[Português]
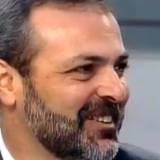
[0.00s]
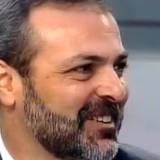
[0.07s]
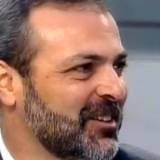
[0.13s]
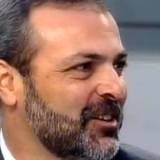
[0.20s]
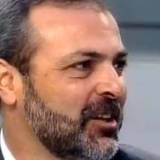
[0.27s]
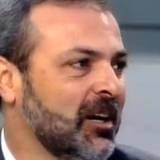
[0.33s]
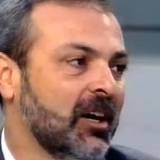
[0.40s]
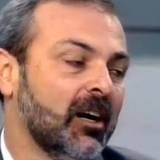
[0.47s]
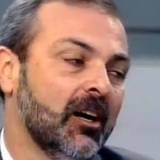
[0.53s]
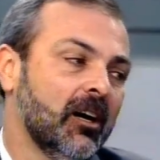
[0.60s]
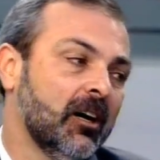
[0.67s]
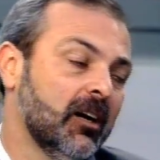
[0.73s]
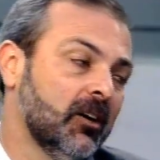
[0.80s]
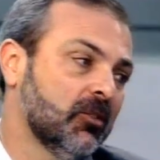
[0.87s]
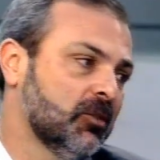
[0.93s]
começo não, dessa
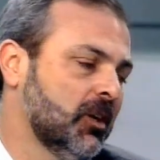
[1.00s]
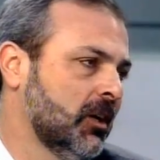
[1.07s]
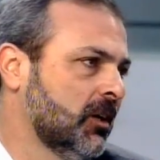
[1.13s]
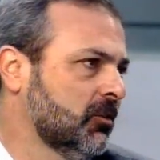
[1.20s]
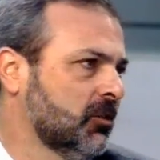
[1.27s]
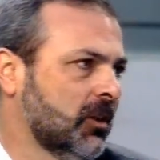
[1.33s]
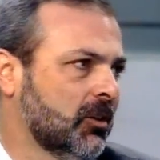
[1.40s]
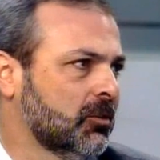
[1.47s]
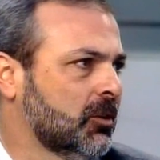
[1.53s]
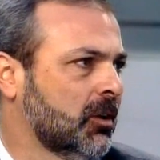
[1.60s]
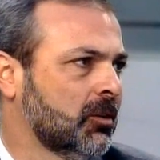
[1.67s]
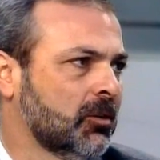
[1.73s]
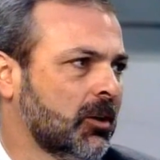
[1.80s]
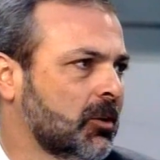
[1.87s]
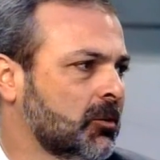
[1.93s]
prova, não, segundo não. os
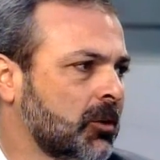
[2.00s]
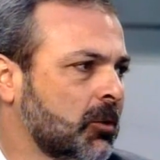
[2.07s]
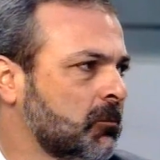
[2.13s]
relatórios. Nicolini,